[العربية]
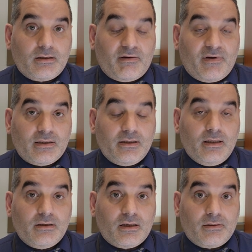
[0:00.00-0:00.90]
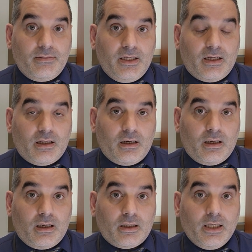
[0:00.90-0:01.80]
تفاصيل التطبيق
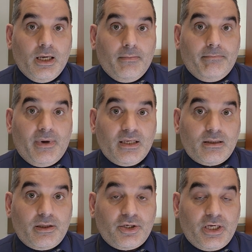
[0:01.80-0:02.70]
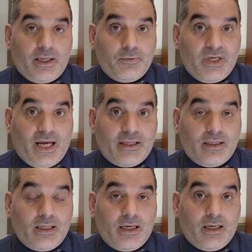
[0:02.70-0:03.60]
للقرار ما صدر شيء عن
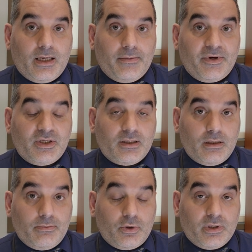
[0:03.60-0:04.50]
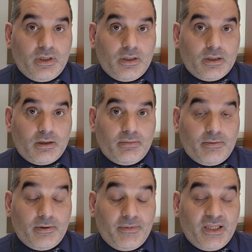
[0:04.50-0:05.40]
عن آه، مجلس البورد
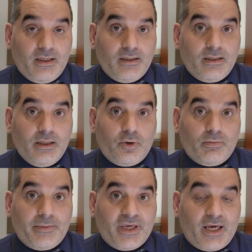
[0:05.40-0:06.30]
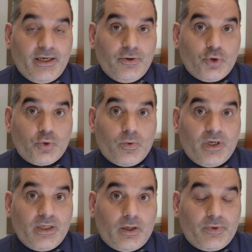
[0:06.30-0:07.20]
الطبي بتنسي ربما يغيروا
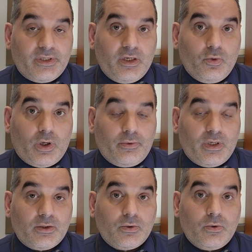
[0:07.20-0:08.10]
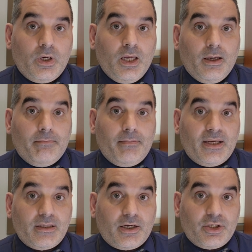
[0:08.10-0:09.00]
شوي أو يزيدوا أو ينقصوا
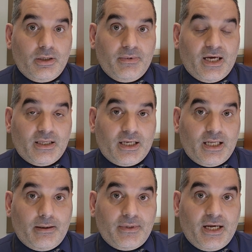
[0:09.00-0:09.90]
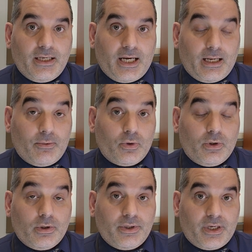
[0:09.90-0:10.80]
ما صار شيء من هذا الكلام لهلا على
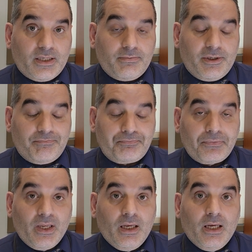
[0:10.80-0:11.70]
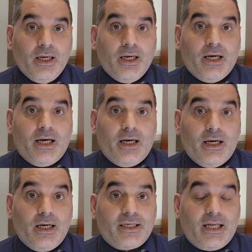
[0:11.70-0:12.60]
موقعهم الرسمي
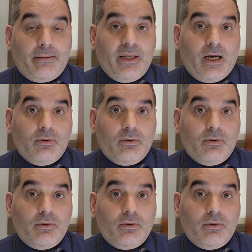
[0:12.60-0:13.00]
آه الكلام اللي